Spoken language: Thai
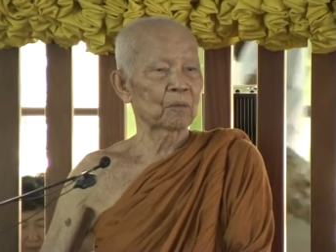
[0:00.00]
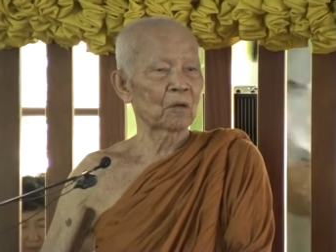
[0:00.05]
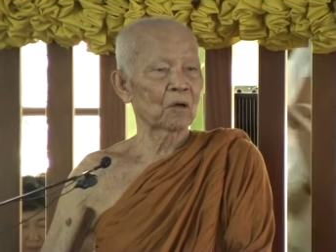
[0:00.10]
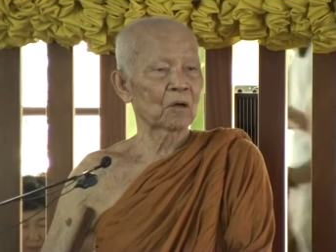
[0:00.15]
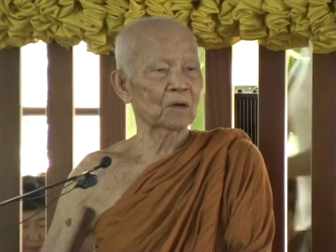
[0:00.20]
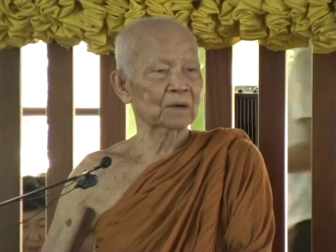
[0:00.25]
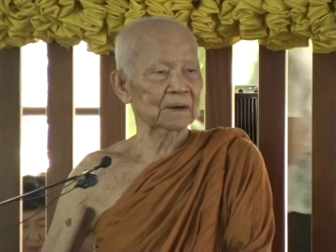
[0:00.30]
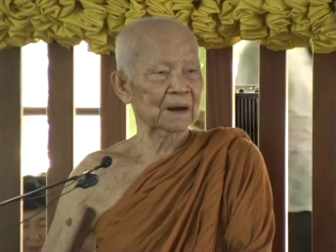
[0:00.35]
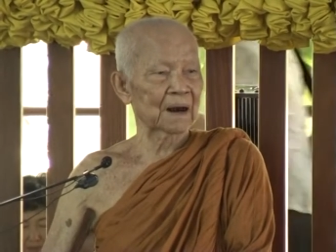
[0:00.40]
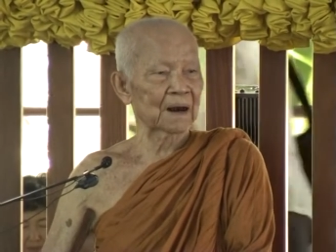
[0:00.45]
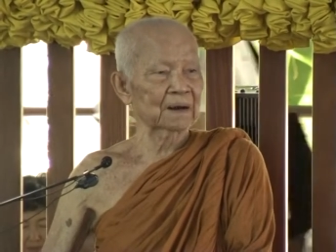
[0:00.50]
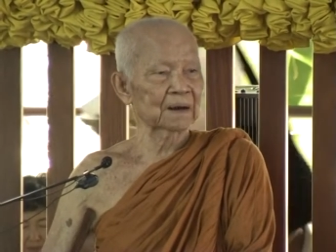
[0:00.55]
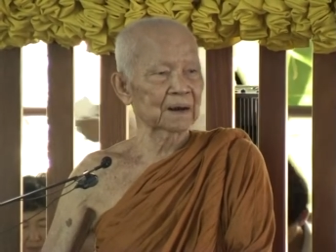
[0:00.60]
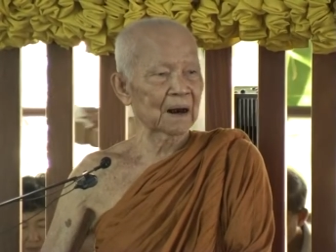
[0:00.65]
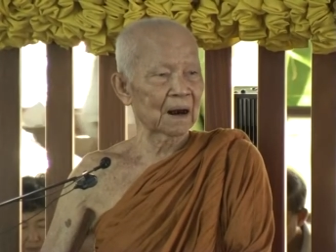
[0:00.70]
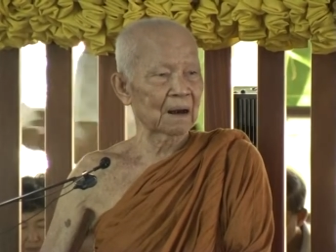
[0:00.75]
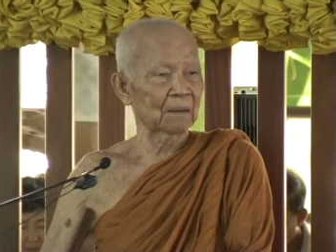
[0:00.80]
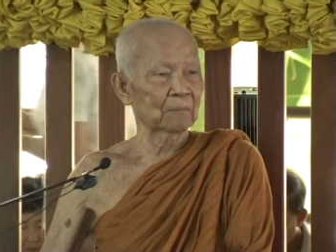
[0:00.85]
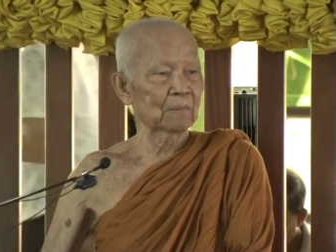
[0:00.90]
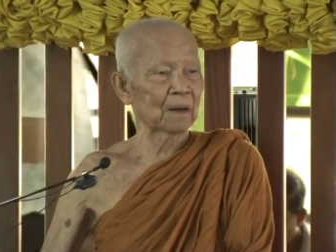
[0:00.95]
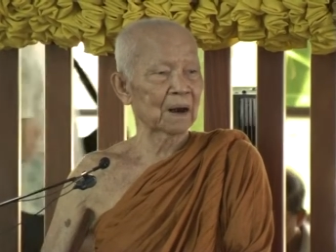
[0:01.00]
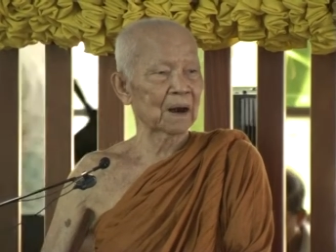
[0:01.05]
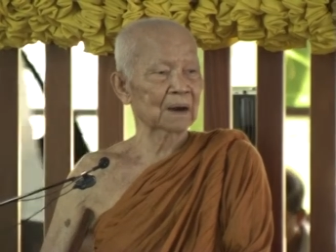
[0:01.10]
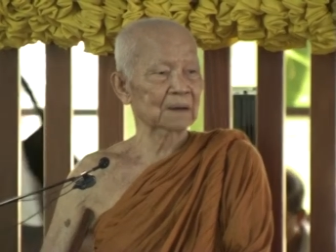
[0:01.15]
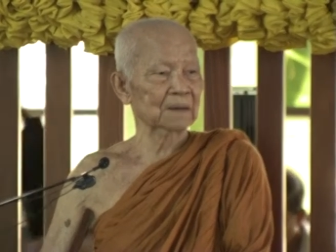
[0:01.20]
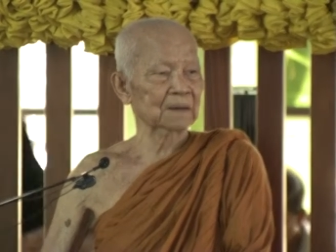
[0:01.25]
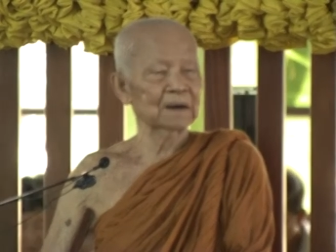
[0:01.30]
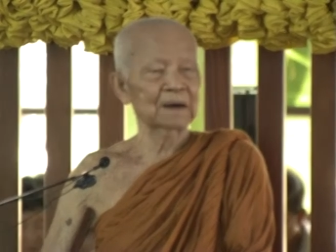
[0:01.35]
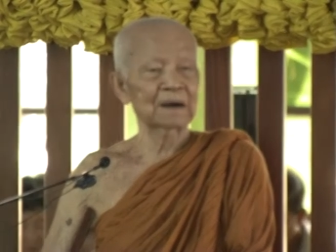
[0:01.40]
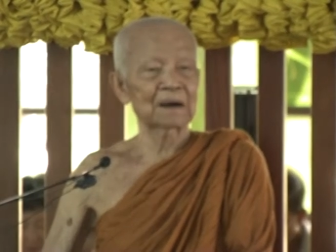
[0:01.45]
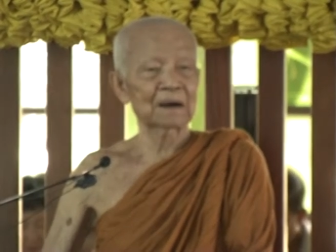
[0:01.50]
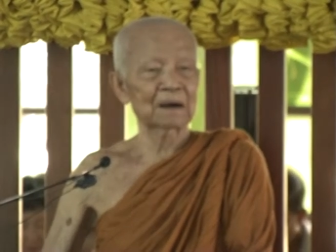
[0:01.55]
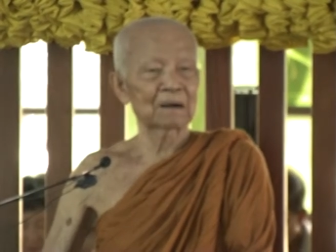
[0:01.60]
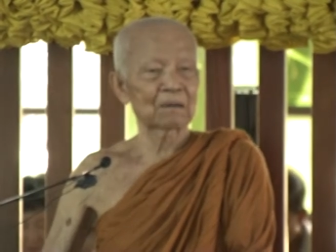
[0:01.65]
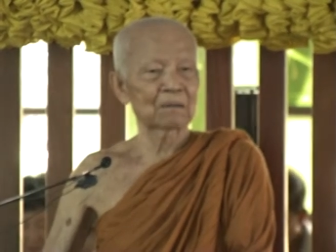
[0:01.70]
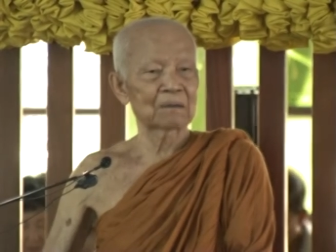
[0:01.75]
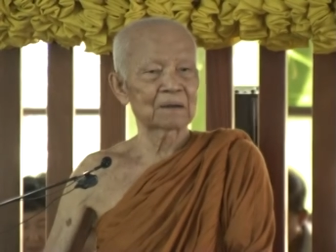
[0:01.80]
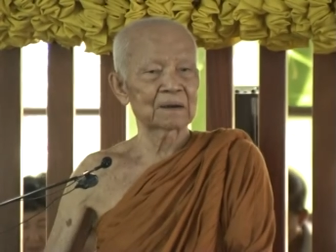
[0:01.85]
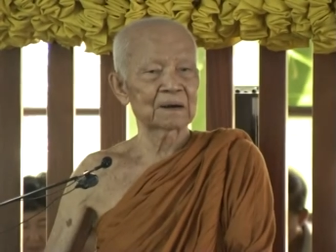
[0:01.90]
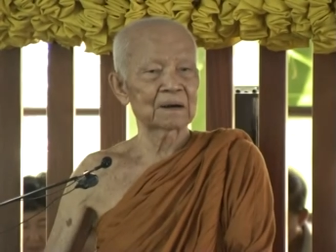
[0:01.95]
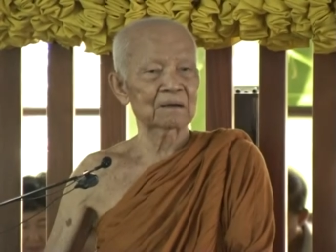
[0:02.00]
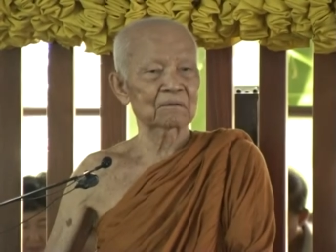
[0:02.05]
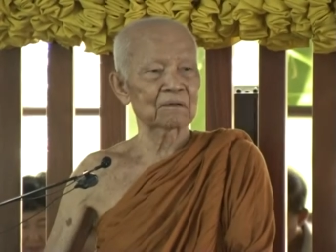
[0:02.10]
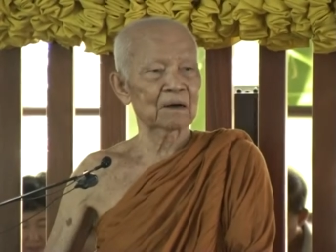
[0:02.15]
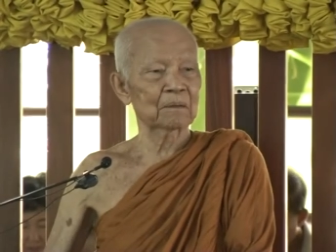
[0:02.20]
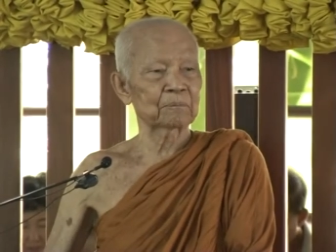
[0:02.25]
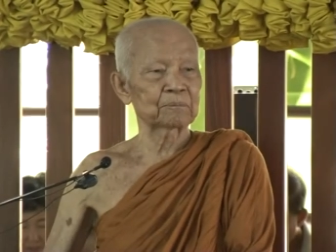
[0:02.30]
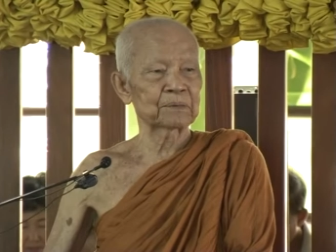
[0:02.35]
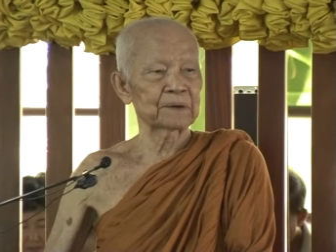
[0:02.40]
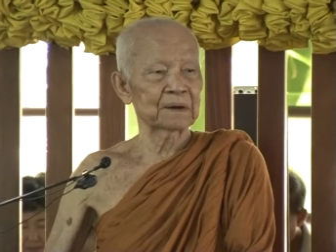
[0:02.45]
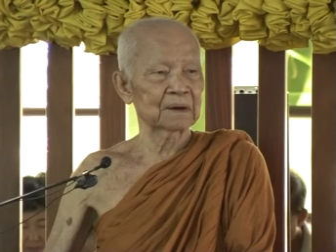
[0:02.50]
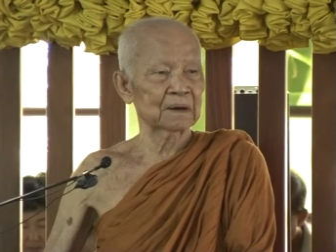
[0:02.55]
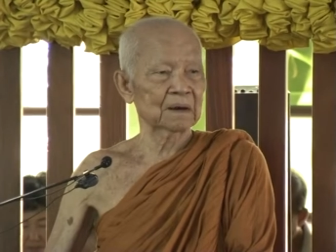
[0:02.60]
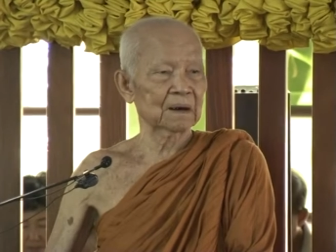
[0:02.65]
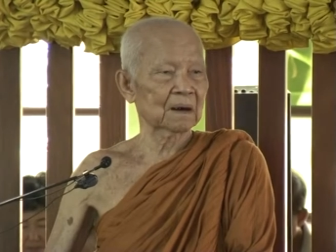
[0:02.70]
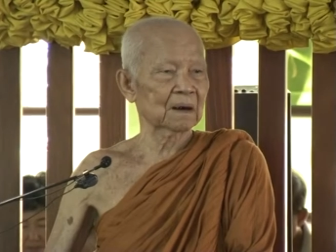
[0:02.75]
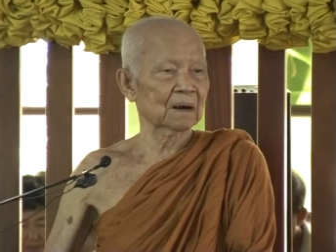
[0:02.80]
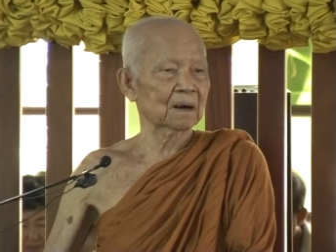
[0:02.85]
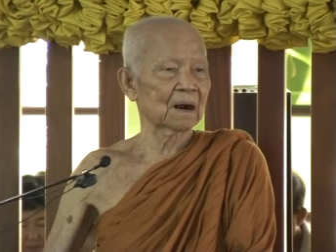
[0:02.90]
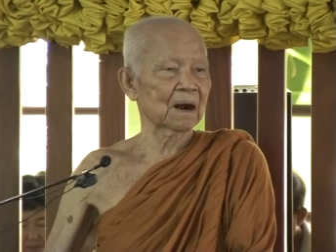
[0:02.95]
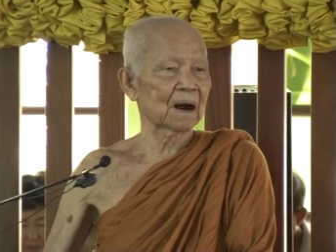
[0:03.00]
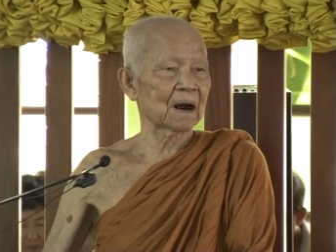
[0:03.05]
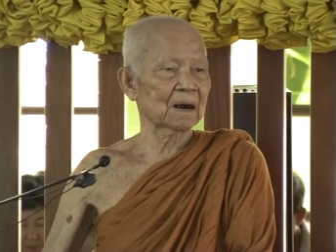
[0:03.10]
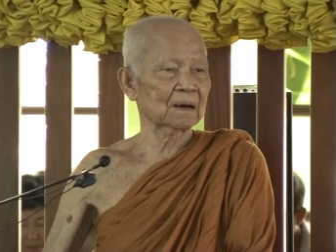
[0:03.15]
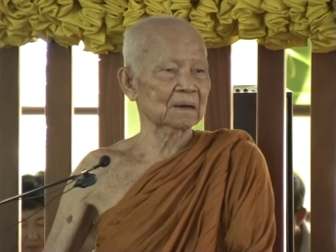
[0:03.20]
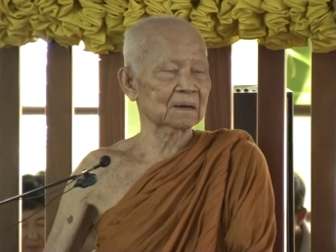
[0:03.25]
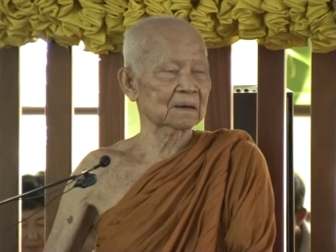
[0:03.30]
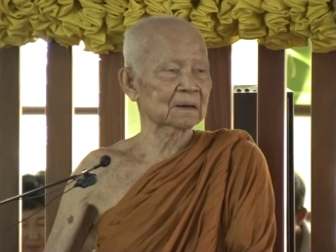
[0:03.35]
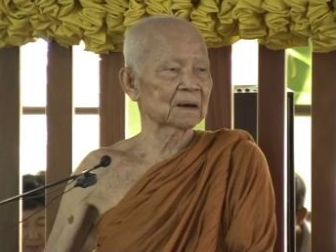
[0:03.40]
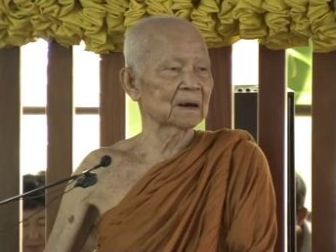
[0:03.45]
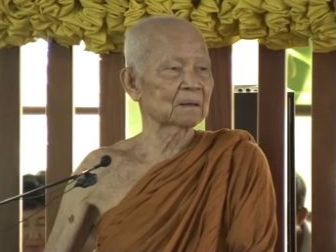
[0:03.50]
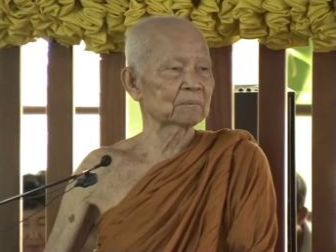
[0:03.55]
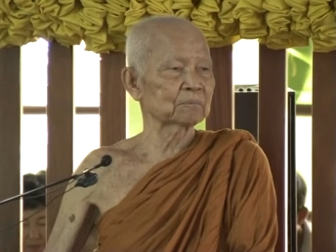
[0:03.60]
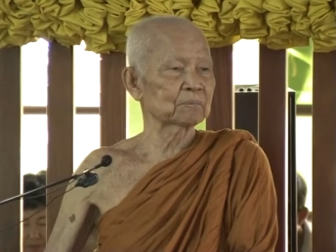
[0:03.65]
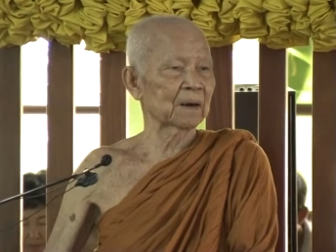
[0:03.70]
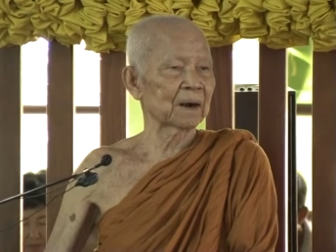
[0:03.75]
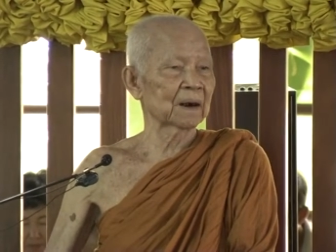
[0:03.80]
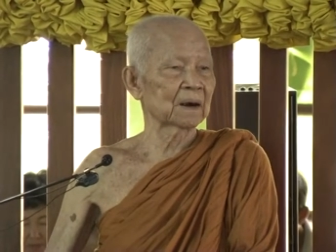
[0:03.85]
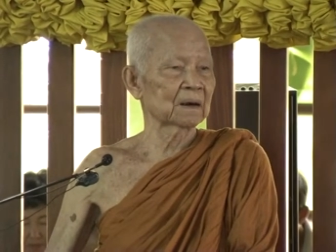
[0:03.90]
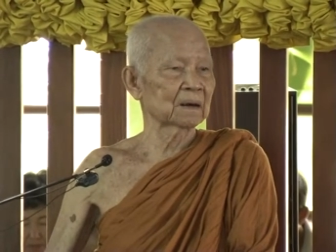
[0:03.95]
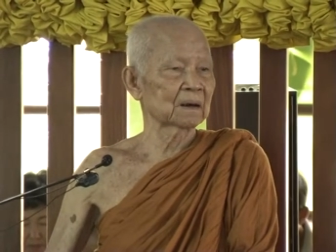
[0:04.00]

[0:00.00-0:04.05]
พอใจอย่างมากทีเดียว เรียกว่าผิดคาดคิดไป